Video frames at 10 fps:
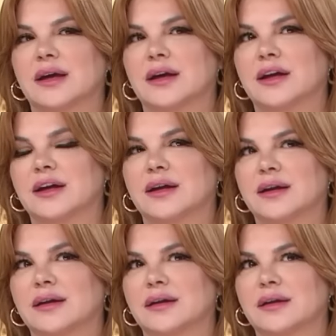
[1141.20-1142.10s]

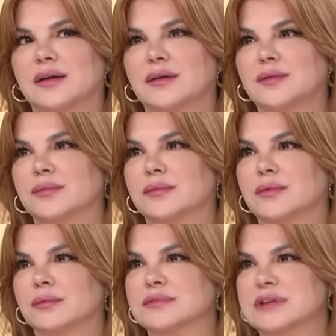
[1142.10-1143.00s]
Ee,
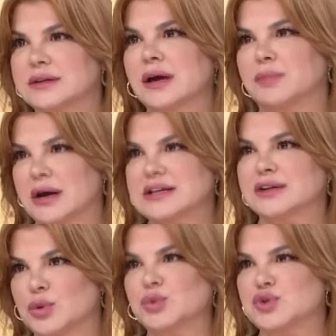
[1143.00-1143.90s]
zaten
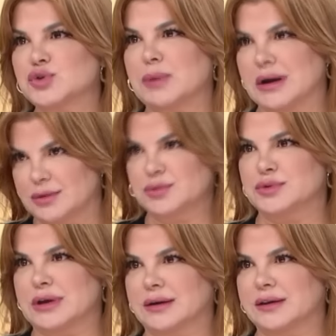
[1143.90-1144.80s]
maksat konuşulmak,
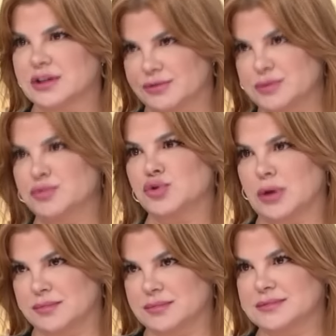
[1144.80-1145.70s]
ünler gelecek ve şu
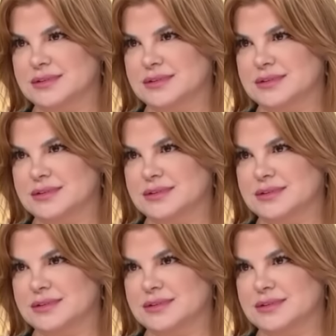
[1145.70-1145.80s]
an